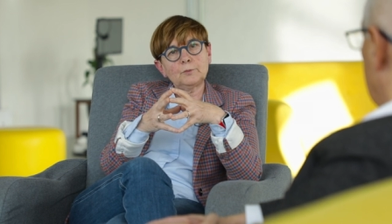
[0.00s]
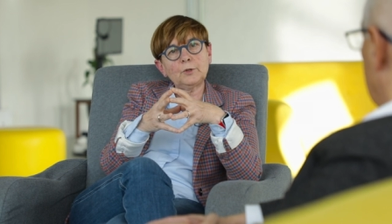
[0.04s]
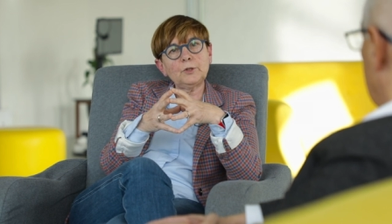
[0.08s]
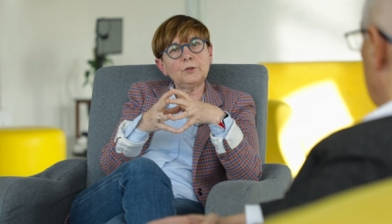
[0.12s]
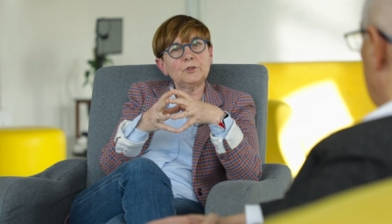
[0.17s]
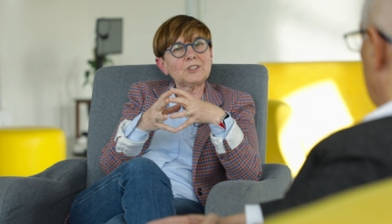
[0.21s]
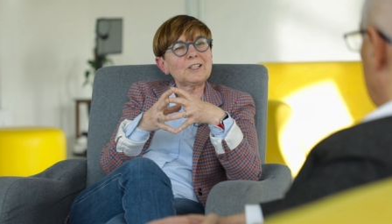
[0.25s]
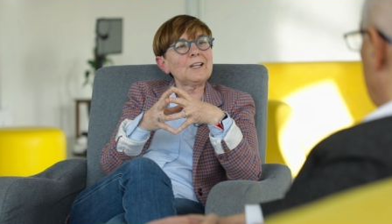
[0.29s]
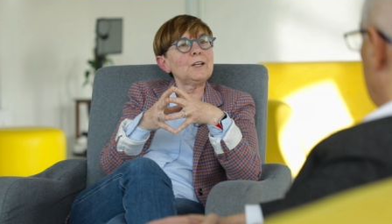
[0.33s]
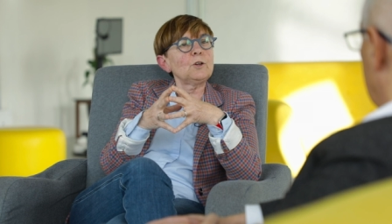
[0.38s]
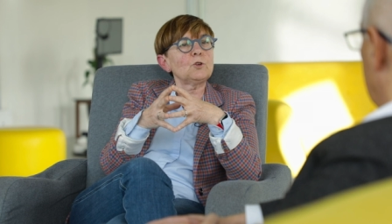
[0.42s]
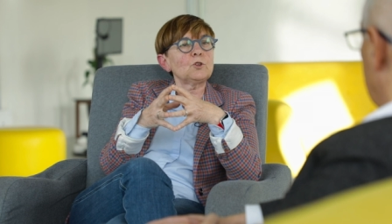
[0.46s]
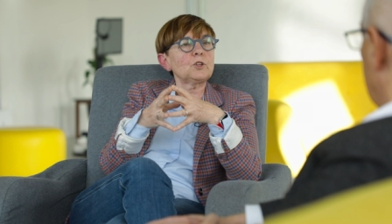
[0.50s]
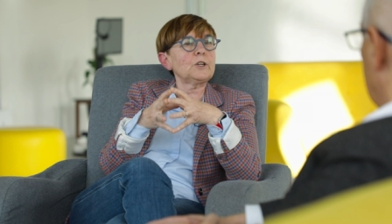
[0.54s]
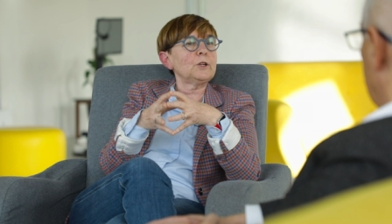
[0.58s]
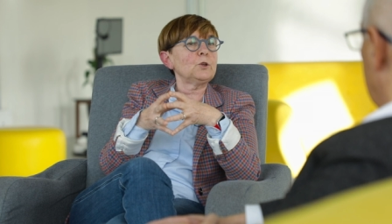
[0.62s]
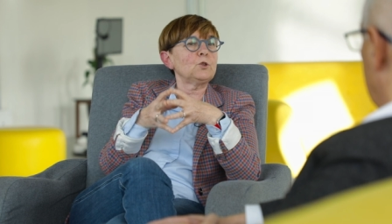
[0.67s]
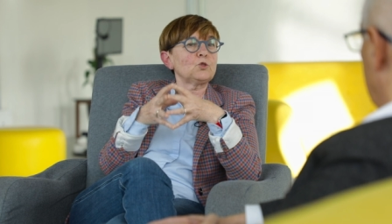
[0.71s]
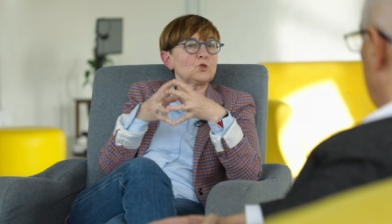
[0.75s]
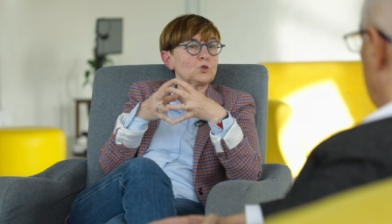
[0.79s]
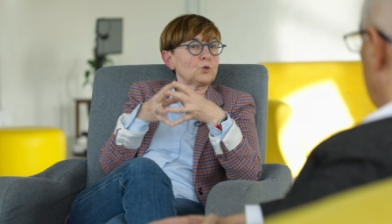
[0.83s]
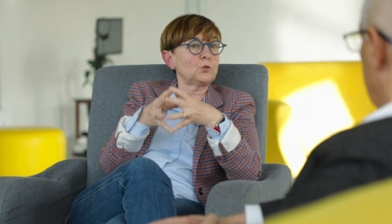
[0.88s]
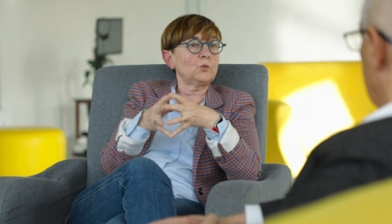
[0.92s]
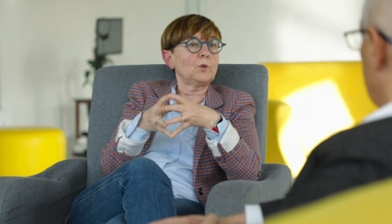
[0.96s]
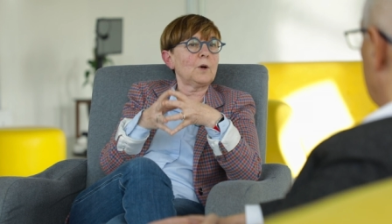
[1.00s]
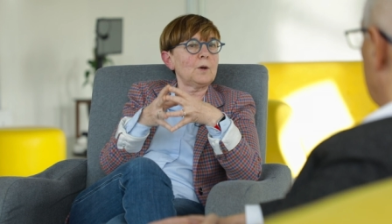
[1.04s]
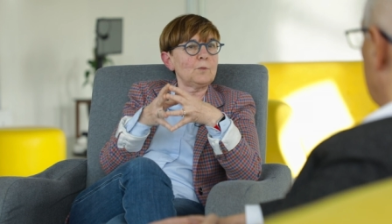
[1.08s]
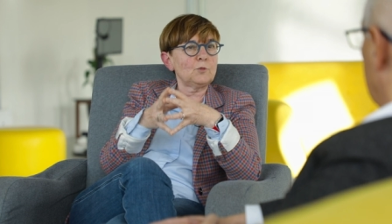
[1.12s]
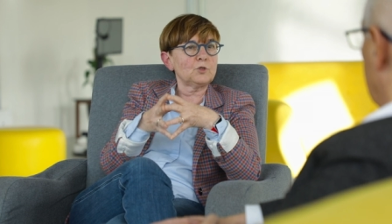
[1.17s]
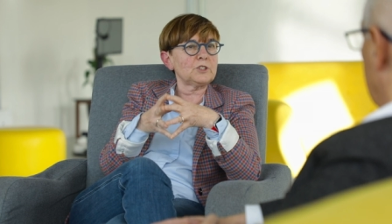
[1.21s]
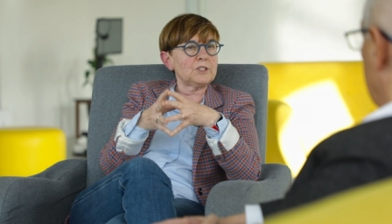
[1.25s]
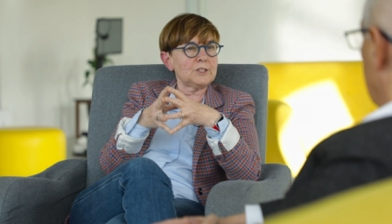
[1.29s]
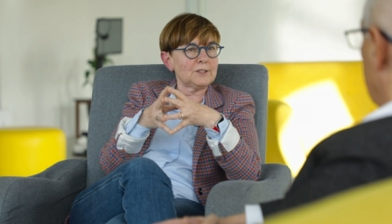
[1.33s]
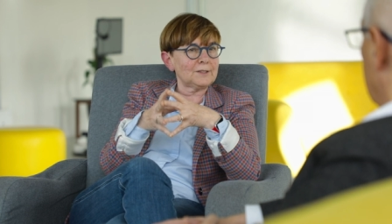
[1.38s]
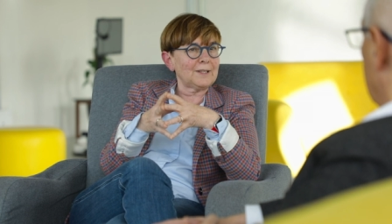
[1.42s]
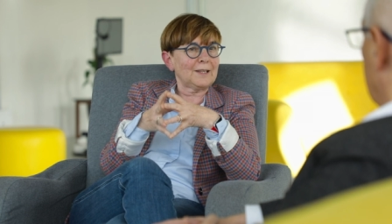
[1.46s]
Bueno, es que lo que nos
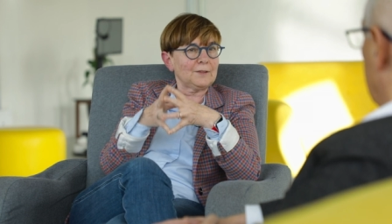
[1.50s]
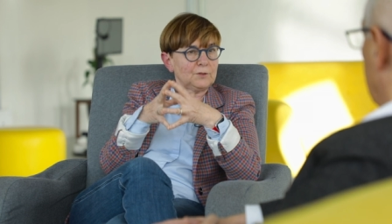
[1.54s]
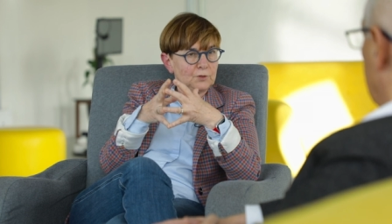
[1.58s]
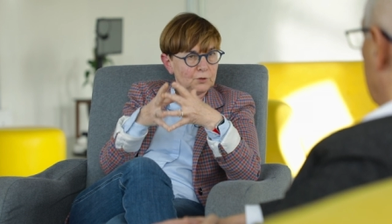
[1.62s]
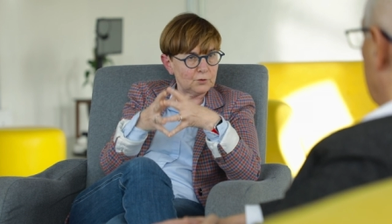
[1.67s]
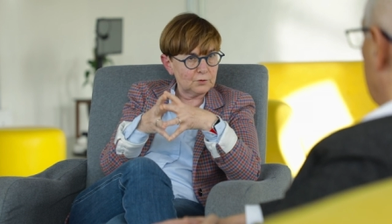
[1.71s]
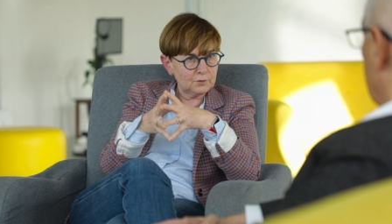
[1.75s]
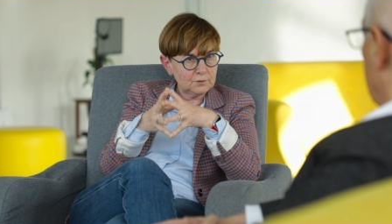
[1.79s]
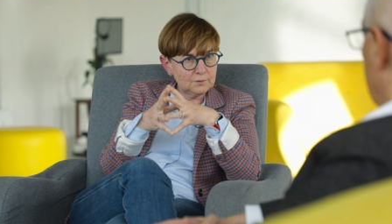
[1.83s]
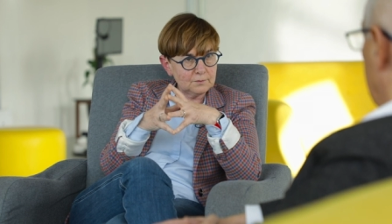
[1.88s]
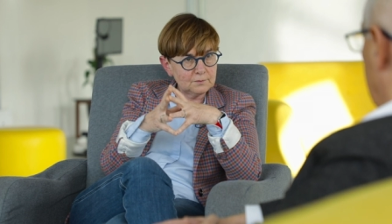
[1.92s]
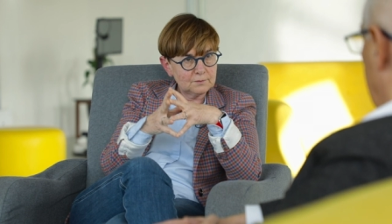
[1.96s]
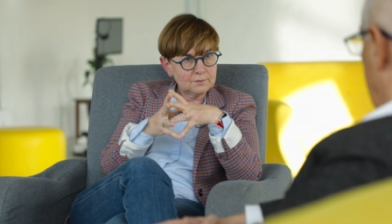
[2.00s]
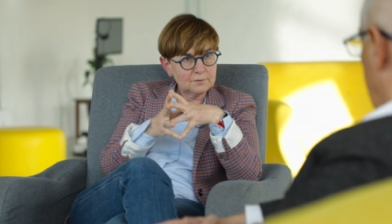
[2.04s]
jugamos es tanto.